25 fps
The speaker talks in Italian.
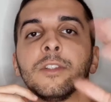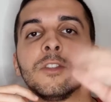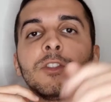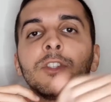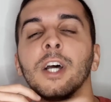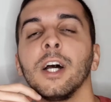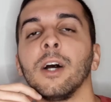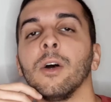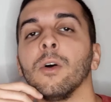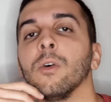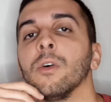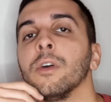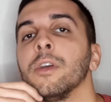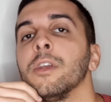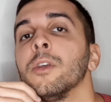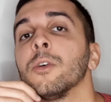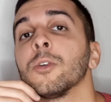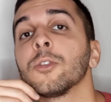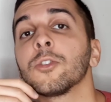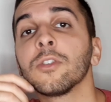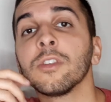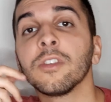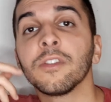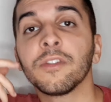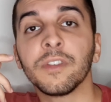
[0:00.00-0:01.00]
Ciao, io
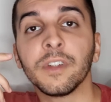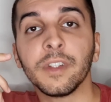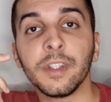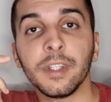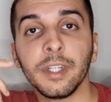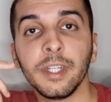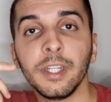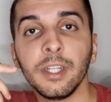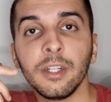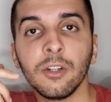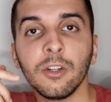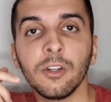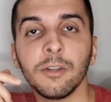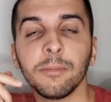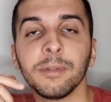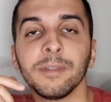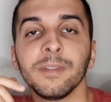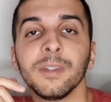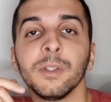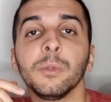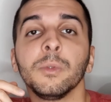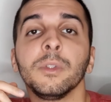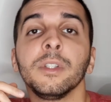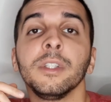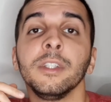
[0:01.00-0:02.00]
sono Federico e
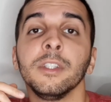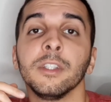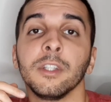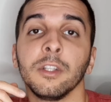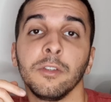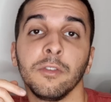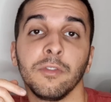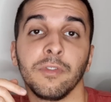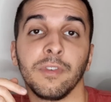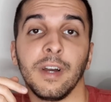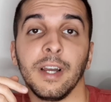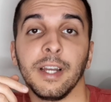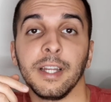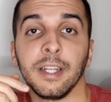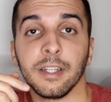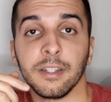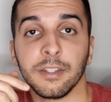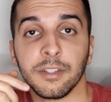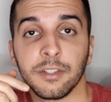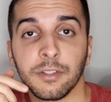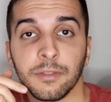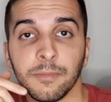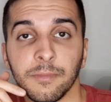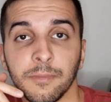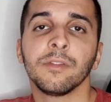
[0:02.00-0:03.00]
benvenuti in The New Finance.